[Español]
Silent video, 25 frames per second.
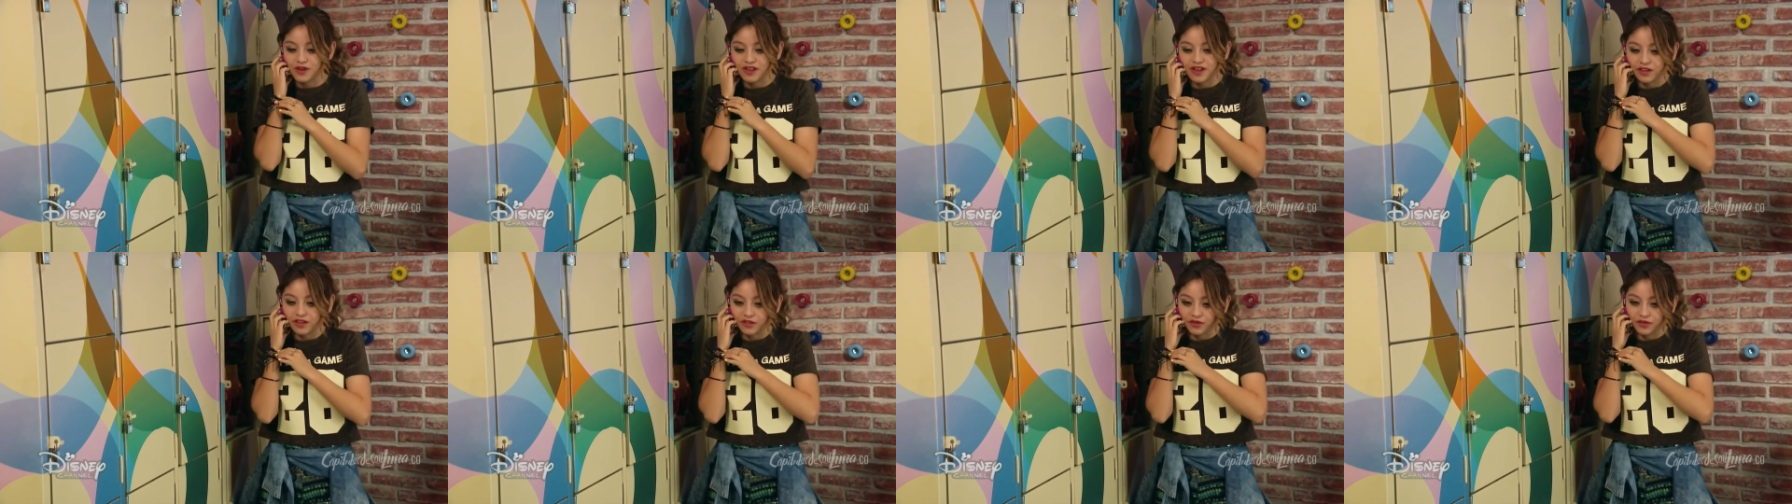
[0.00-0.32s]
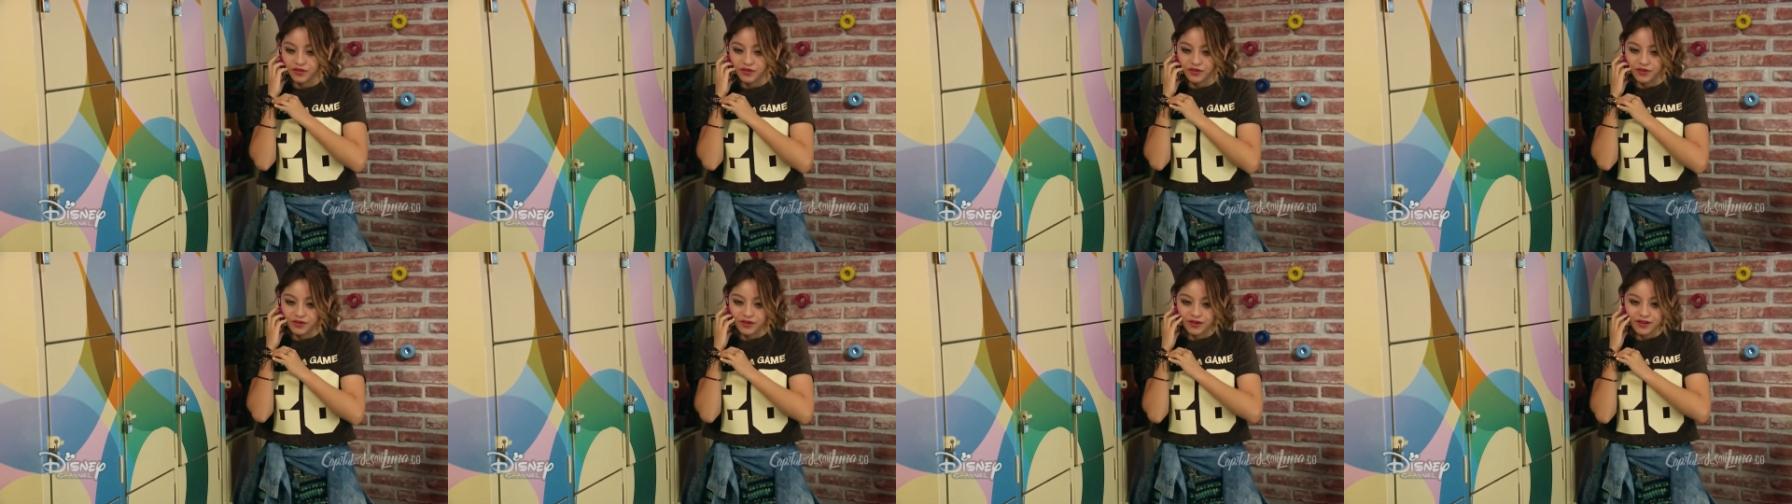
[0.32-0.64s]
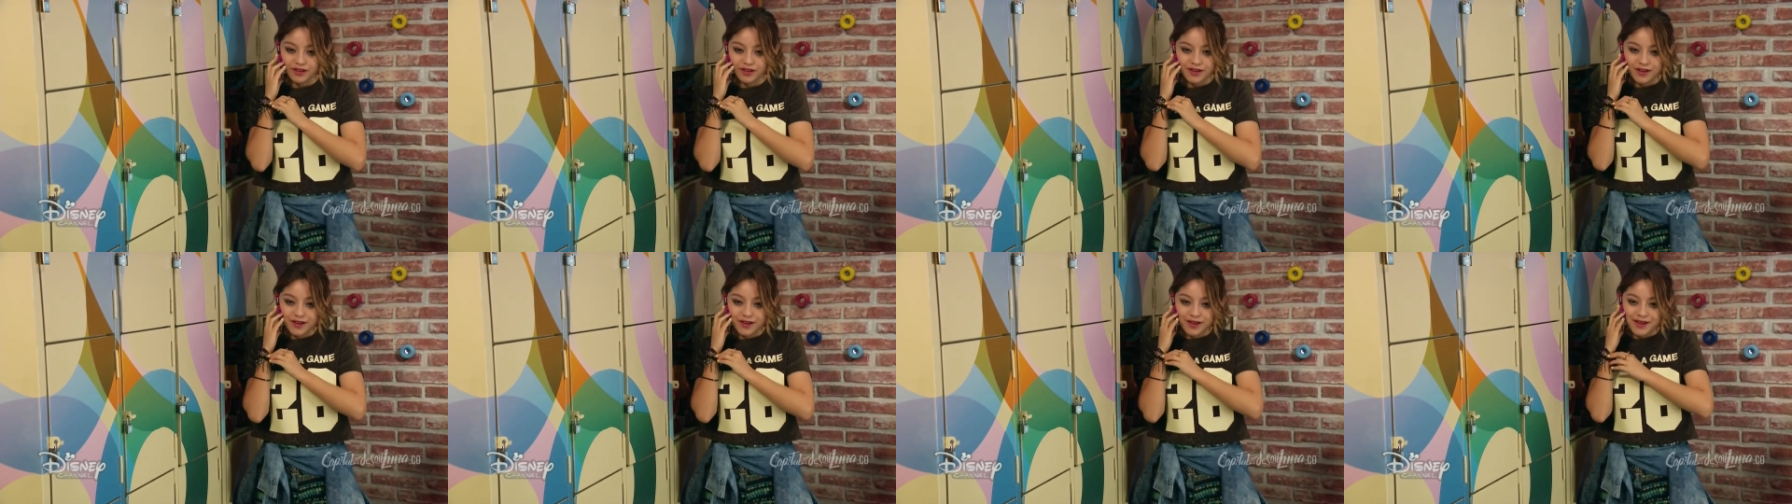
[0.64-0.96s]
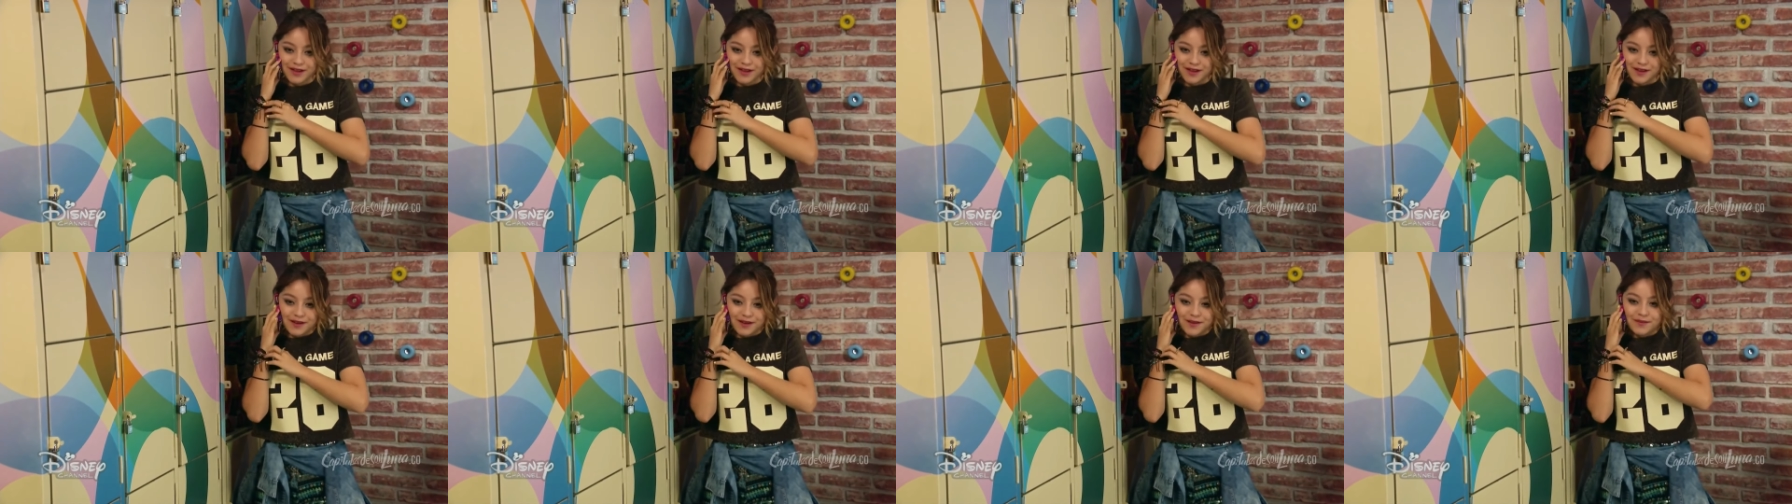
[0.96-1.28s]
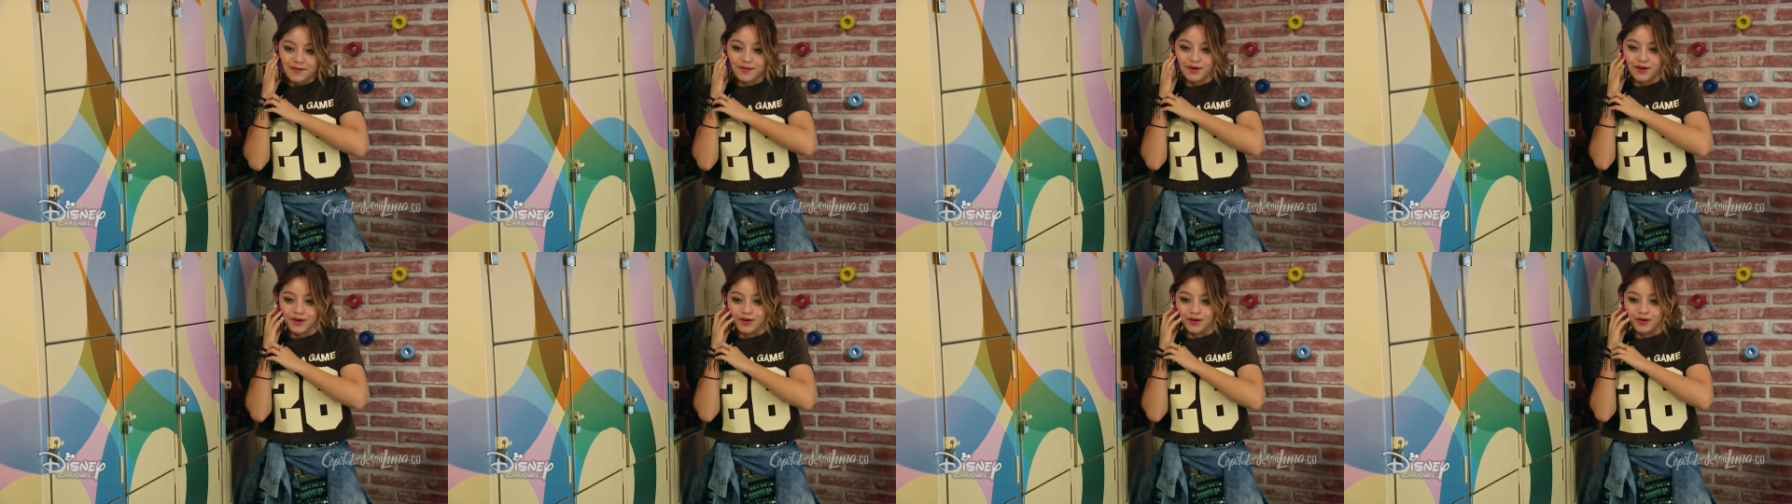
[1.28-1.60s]
cuidado.
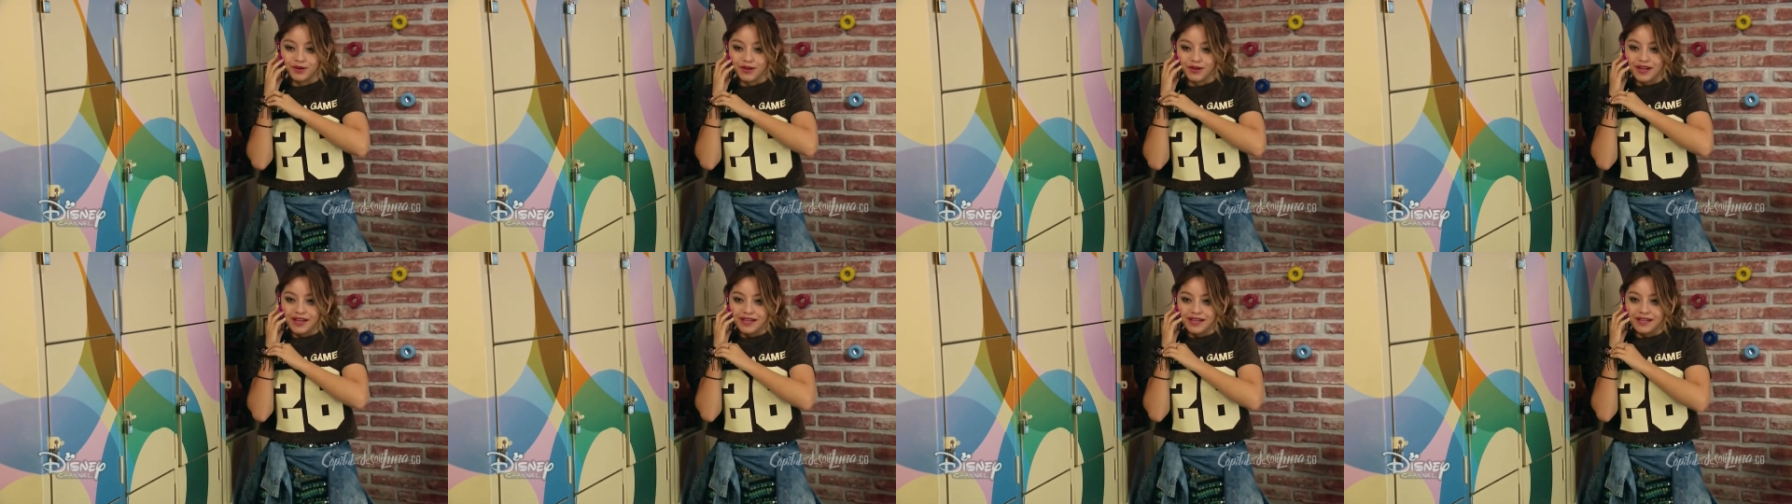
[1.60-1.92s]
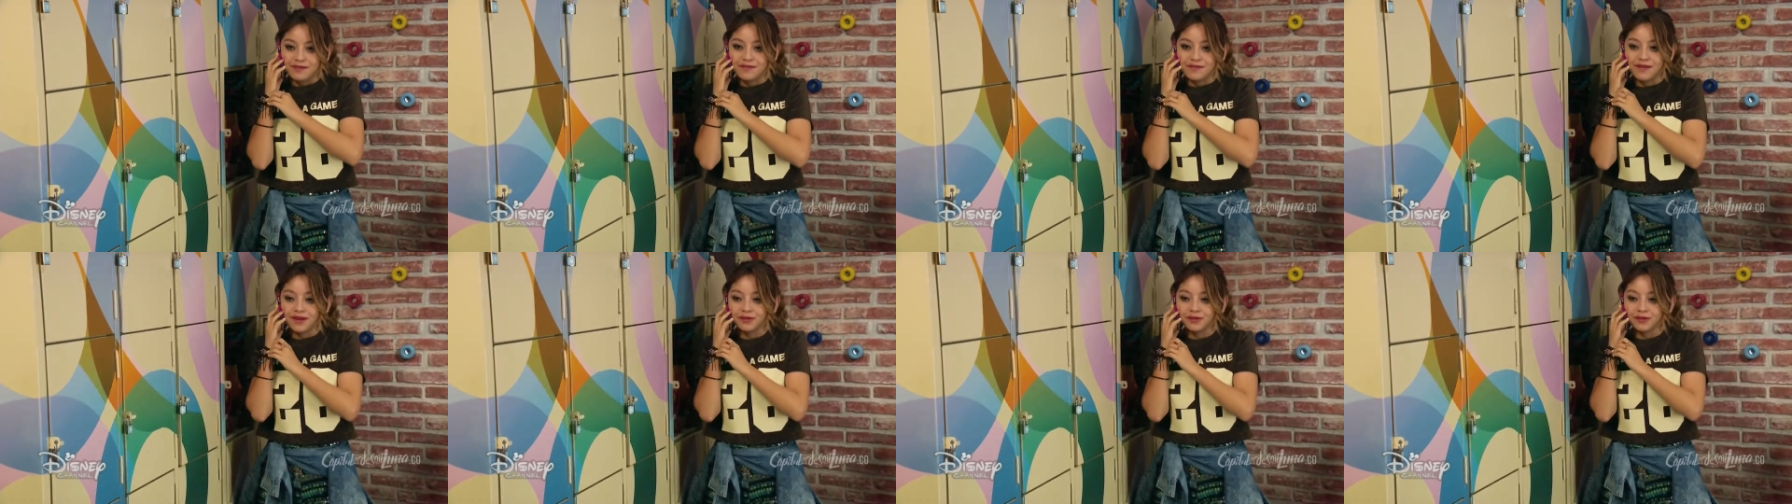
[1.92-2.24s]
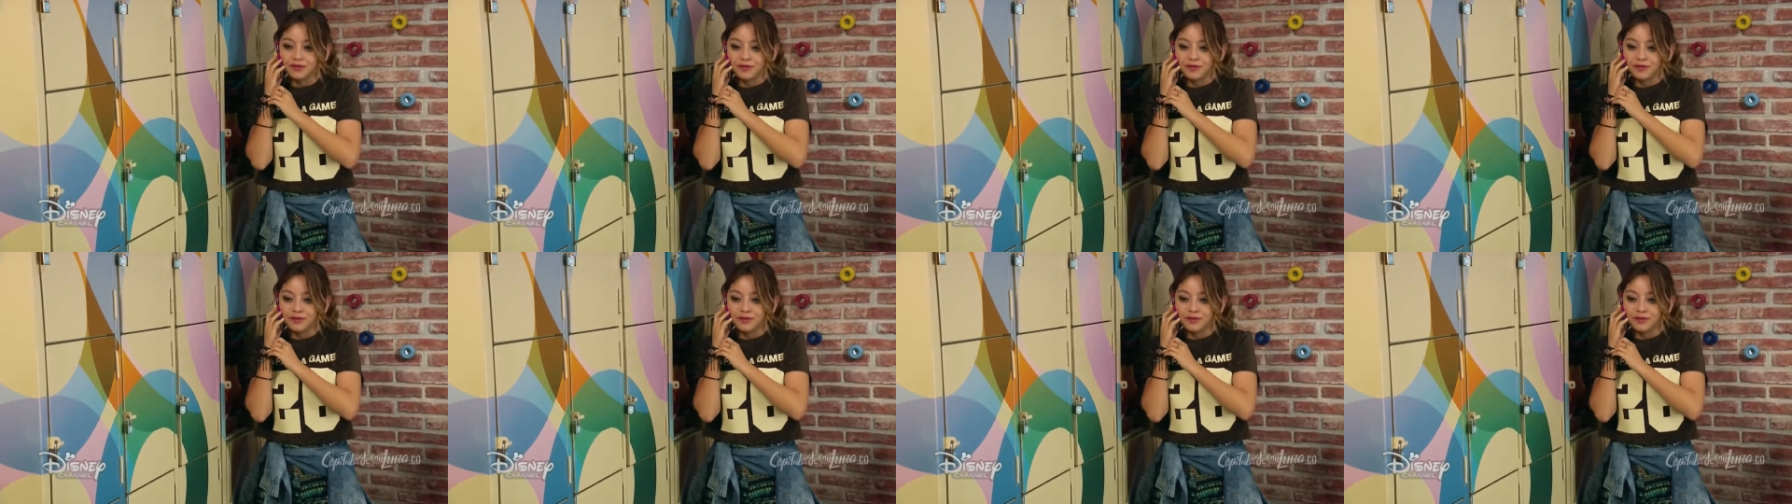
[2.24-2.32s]
Bueno, te